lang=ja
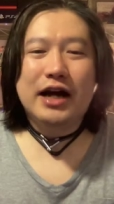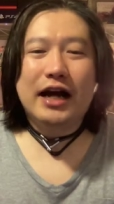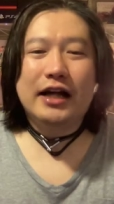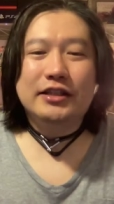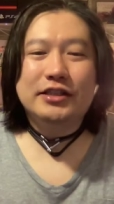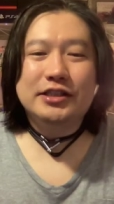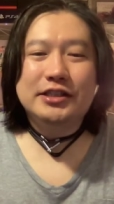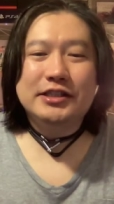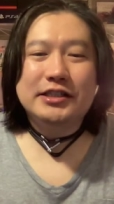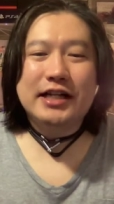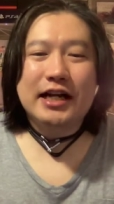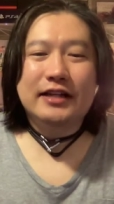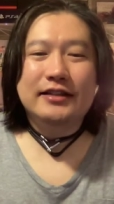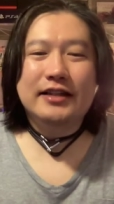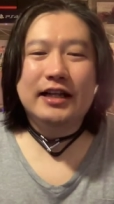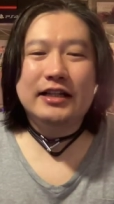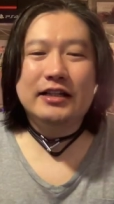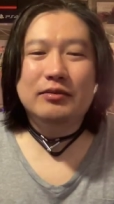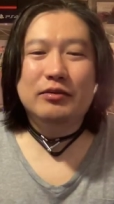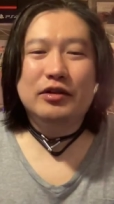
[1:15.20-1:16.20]
8時間
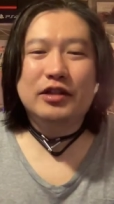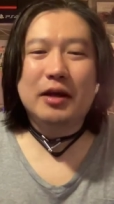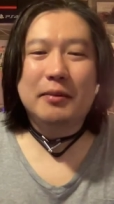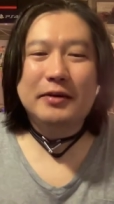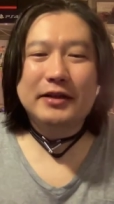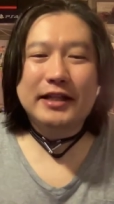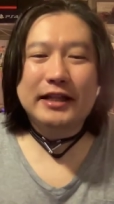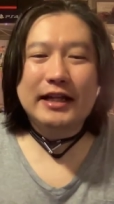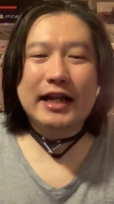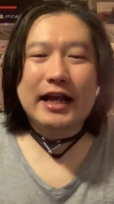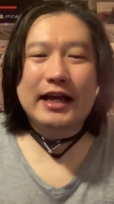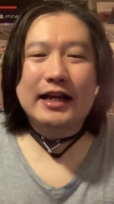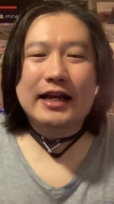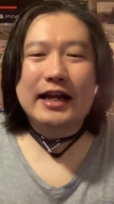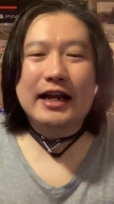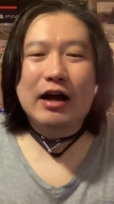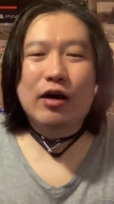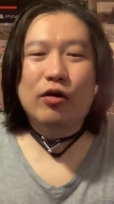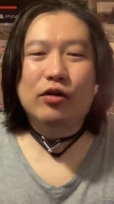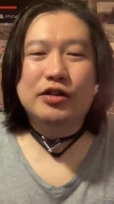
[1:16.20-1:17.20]
何も食べてないか
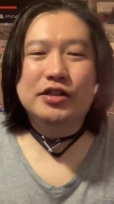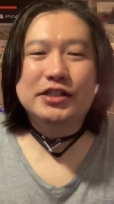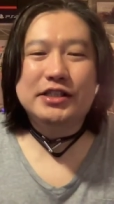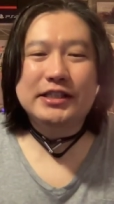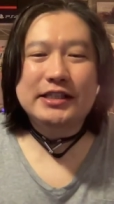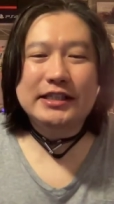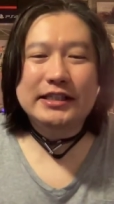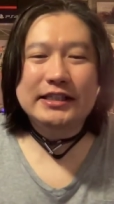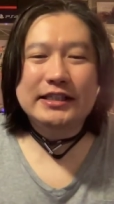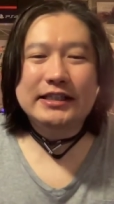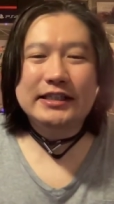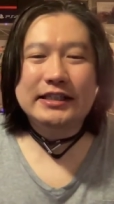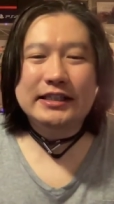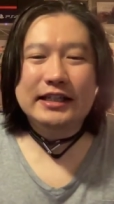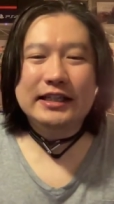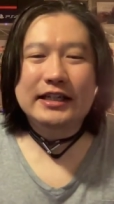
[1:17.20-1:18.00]
ら美味し